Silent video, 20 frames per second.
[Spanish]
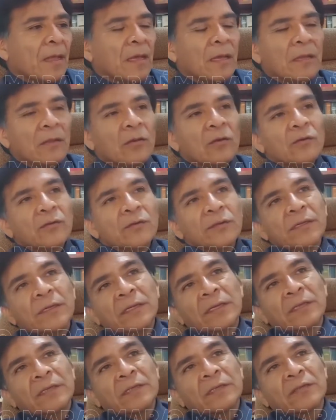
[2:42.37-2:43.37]

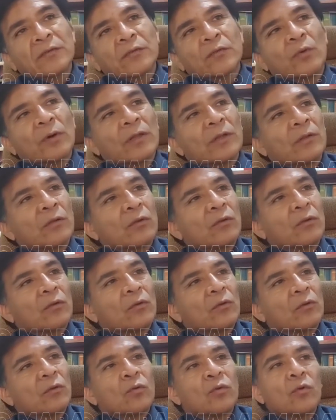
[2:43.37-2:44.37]
Entonces,
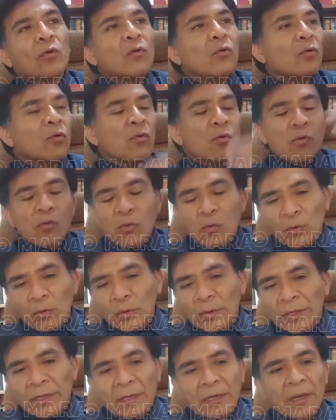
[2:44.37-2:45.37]
cuando no
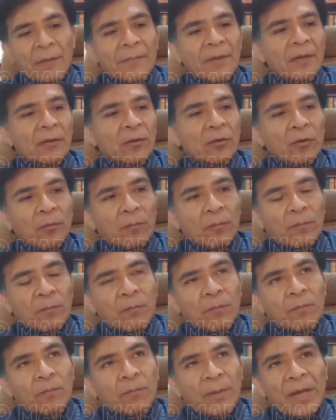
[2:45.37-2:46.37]
concurren la mayor
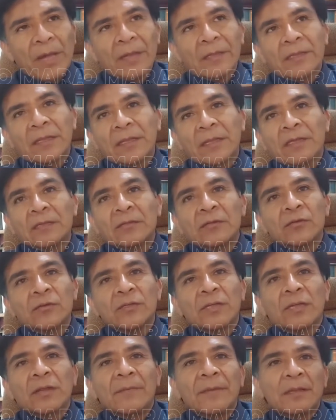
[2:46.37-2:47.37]
parte de
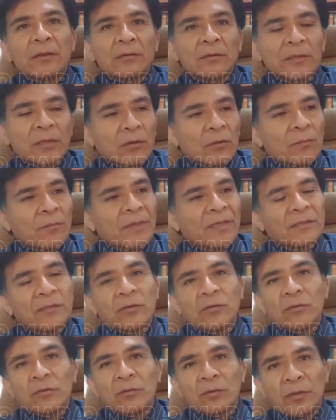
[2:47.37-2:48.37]
estos elementos de
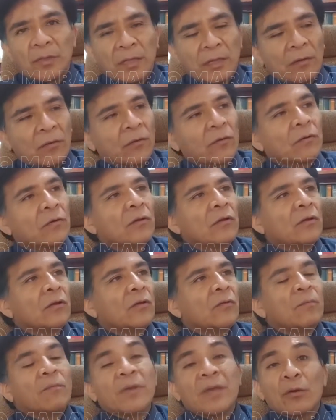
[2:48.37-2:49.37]
convicción, digo,
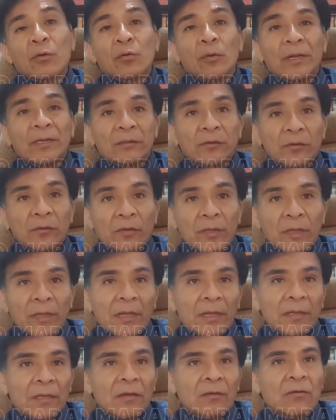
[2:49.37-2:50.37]
vinculación
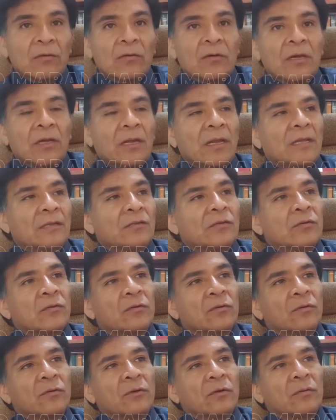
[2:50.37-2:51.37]
directa con el
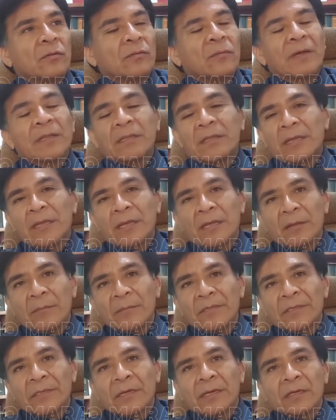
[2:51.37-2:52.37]
hecho materia de
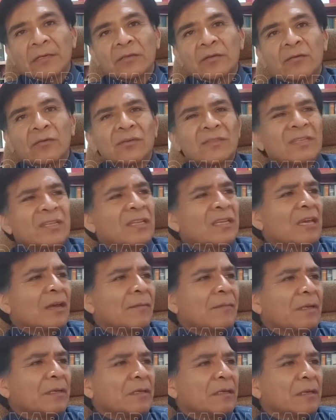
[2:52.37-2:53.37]
investigación,
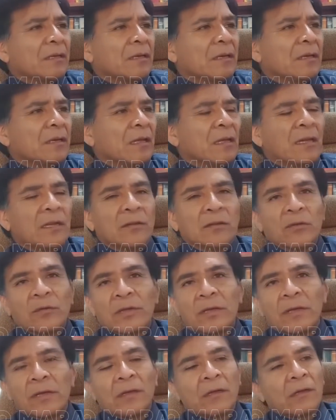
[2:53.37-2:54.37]
llámese
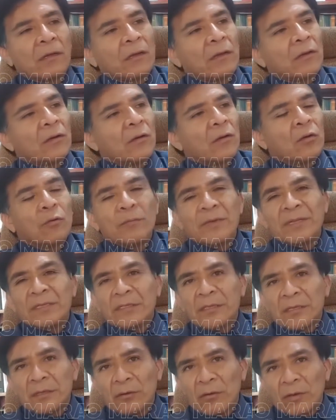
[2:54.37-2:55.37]
delito de
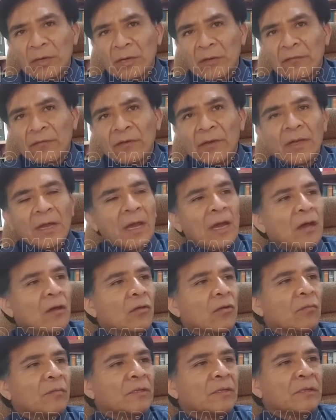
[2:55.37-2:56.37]
homicidio
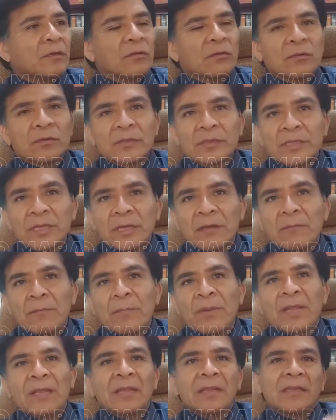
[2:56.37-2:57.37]
calificado, homicidio
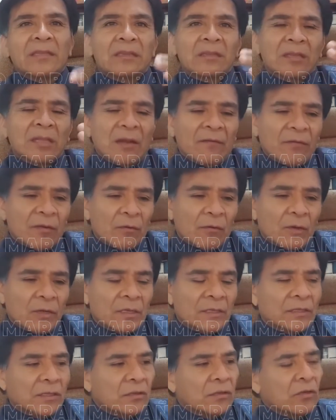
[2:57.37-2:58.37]
simple, tráfico
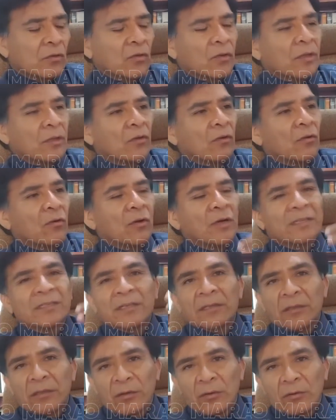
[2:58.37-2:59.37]
ilícito de
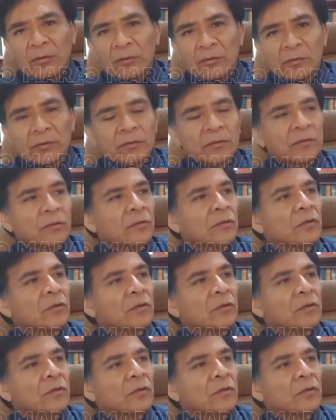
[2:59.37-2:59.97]
drogas, entre otros.